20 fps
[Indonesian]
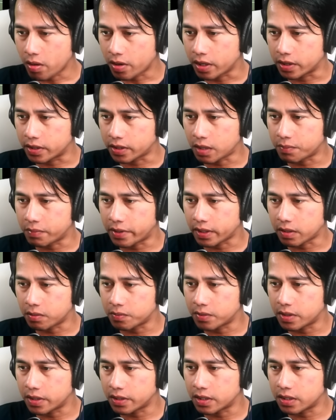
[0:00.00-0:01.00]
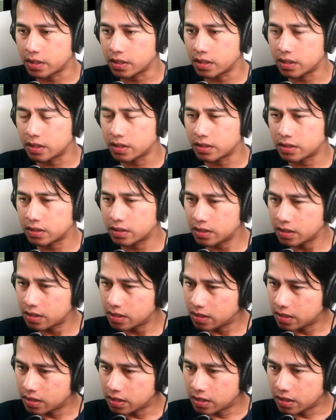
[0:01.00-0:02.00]
ketika mereka memiliki
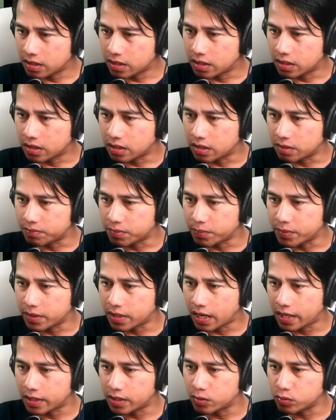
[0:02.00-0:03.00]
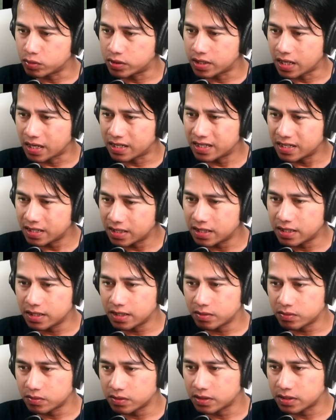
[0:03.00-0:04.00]
e, pembinaan di usia
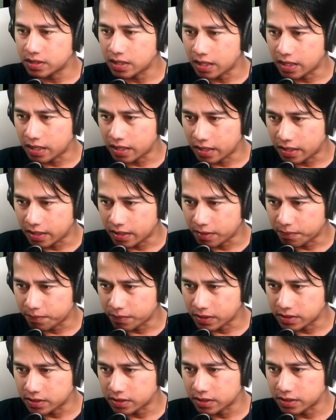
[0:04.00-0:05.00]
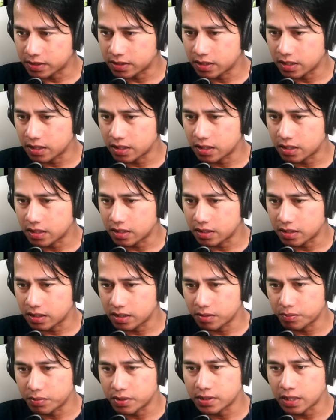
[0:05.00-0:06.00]
dini usia yang pasti kecil
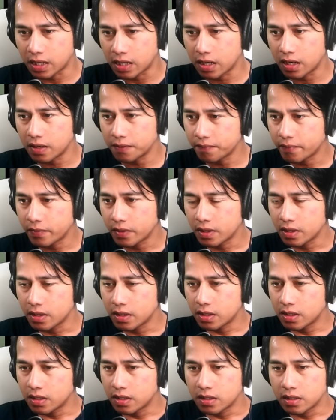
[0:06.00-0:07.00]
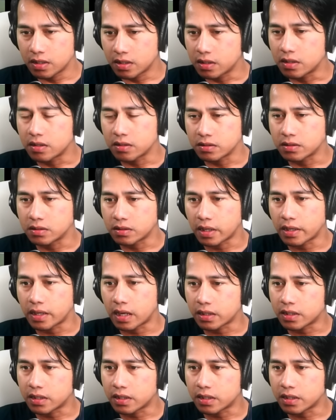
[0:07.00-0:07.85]
ini berjalan saya